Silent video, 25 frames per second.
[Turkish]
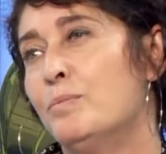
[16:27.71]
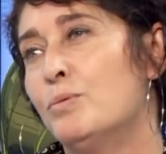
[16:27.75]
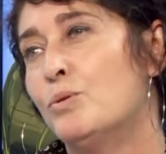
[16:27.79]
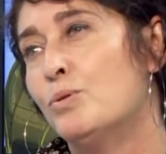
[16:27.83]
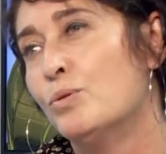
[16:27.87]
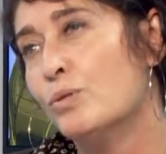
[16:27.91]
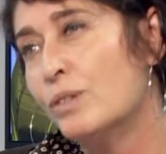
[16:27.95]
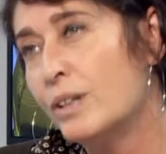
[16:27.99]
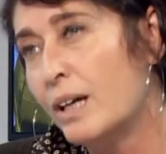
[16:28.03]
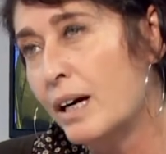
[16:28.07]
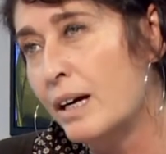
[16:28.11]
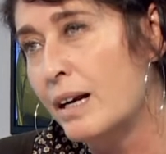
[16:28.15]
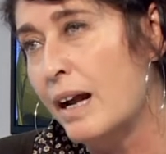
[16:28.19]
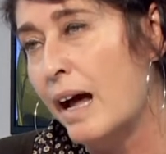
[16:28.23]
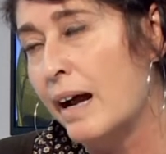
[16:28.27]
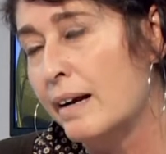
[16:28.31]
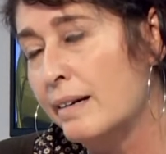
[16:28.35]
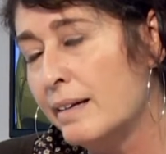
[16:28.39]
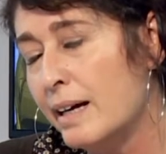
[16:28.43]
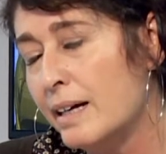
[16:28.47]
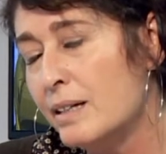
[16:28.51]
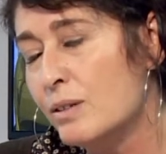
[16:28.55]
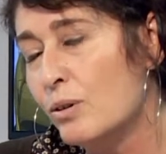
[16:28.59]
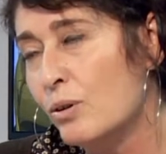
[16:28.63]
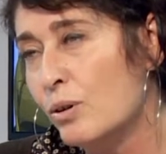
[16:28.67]
bütün
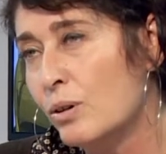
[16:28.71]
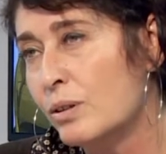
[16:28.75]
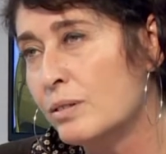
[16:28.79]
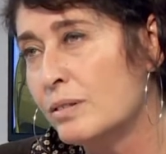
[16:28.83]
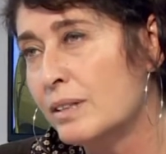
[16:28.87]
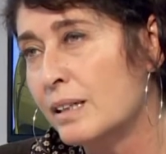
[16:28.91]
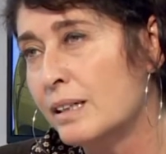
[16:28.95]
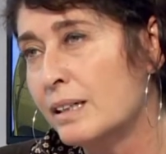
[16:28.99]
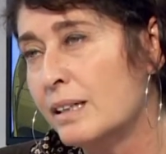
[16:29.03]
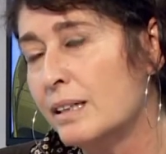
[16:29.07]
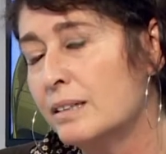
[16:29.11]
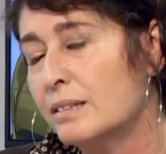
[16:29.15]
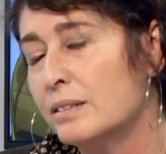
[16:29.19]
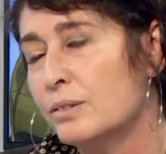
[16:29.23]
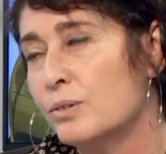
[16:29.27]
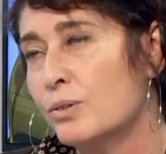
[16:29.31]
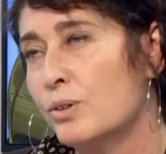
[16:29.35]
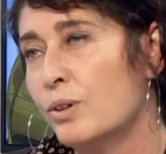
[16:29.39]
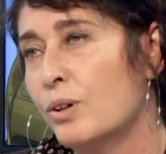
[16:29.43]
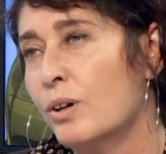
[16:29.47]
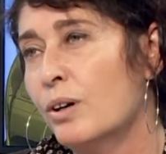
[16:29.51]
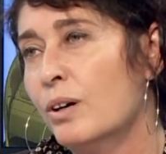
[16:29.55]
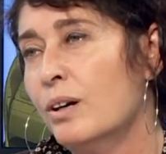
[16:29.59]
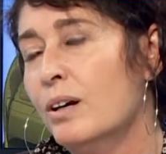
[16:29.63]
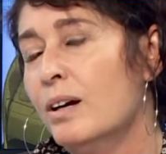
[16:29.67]
kararlar ortak
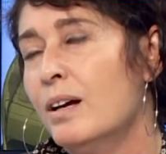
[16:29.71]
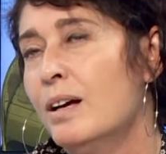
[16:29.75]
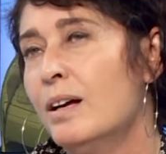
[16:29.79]
alınıyor.